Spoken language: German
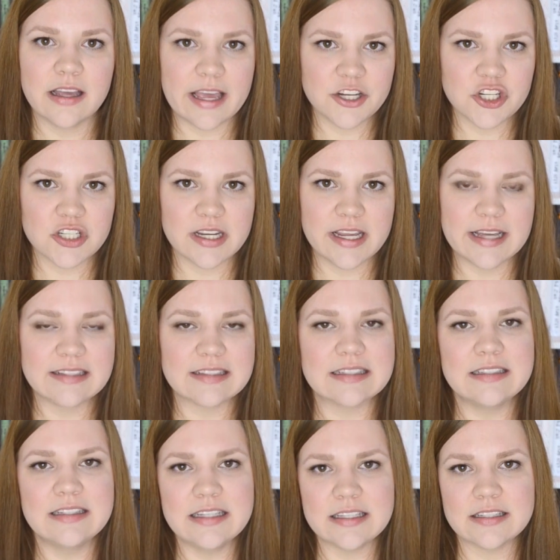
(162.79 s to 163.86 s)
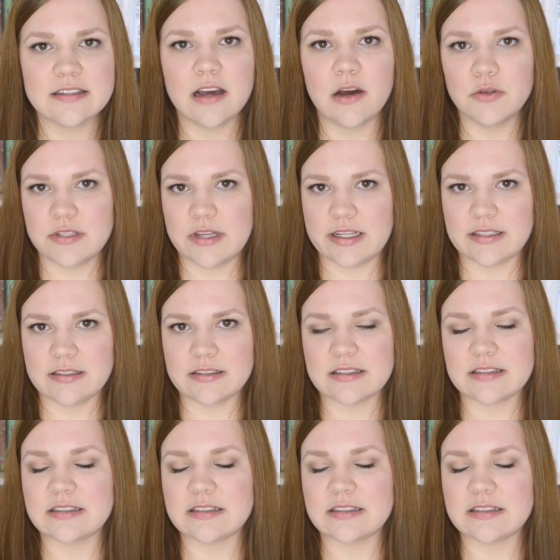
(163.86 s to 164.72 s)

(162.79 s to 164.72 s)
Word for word: Hashtags nicht ausreichend ist,